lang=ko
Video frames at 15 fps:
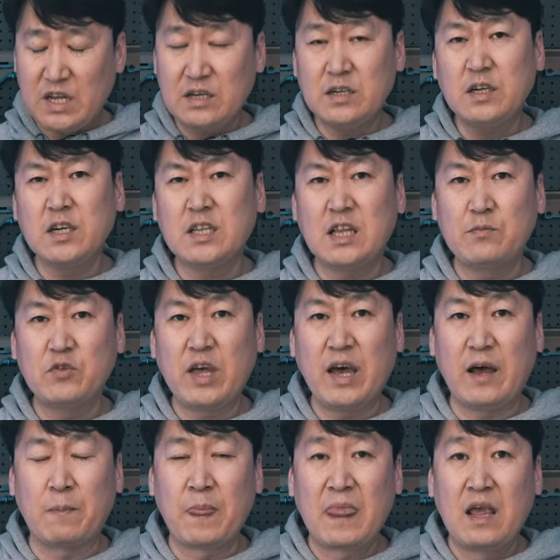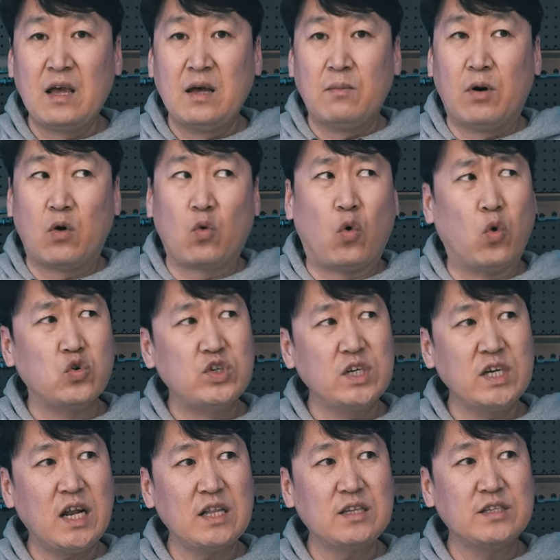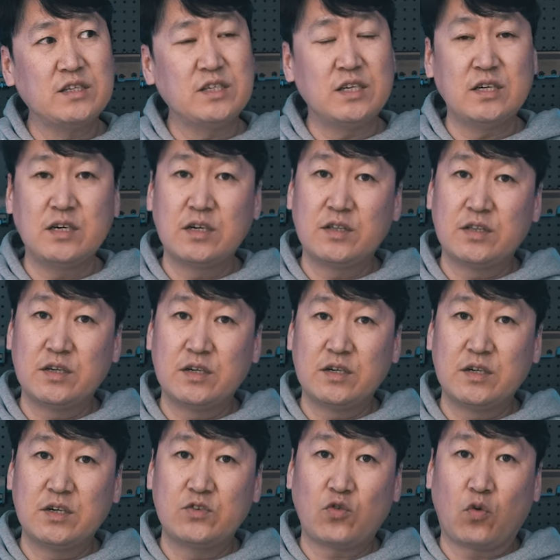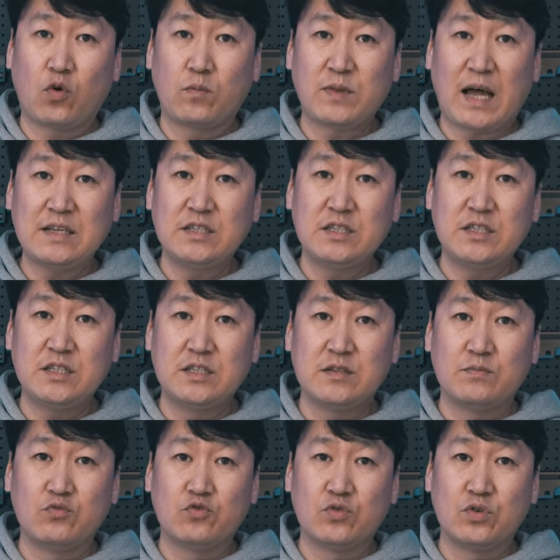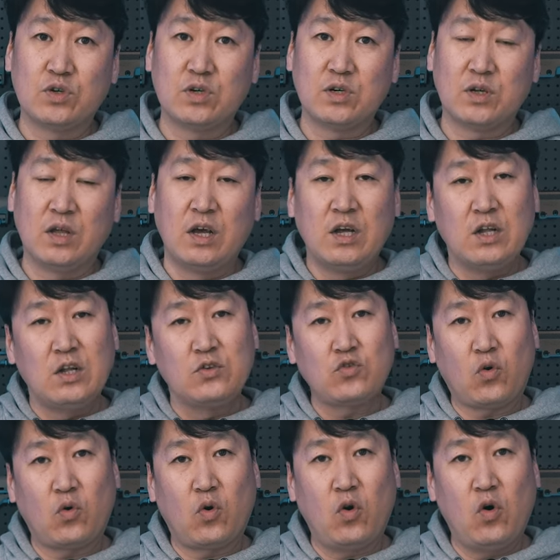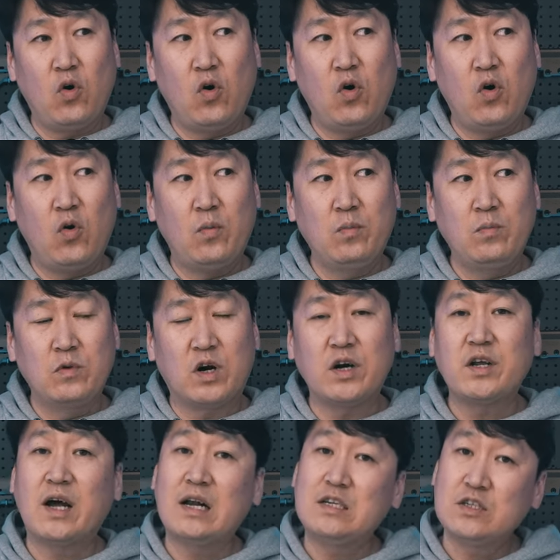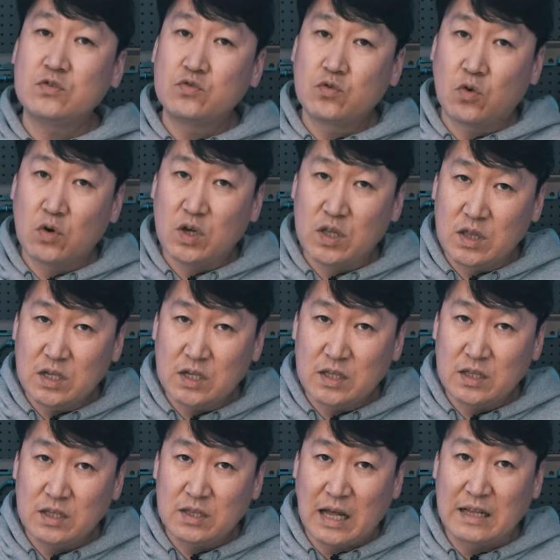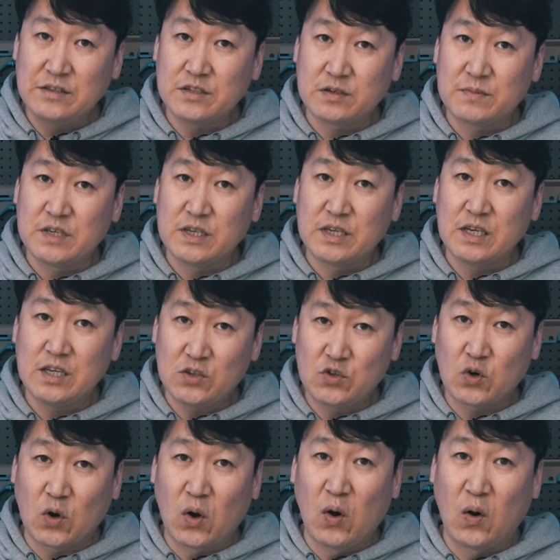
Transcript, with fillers: 그렇기 때문에 뭐 고증이라든지 이런 것들을 조금 따지시는 분들은 조금 꺼려 하실 수도 있는 단점이 있죠